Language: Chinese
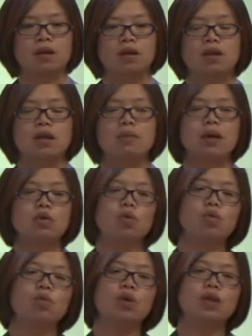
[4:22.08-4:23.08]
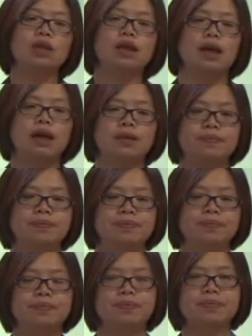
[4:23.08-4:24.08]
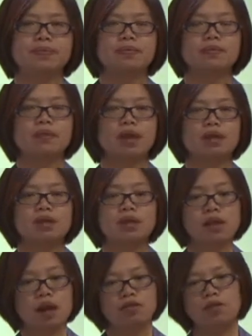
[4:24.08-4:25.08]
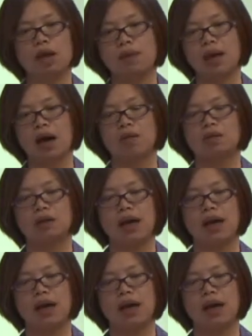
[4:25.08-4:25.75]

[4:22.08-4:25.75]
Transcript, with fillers: 那么通过这个资产负债表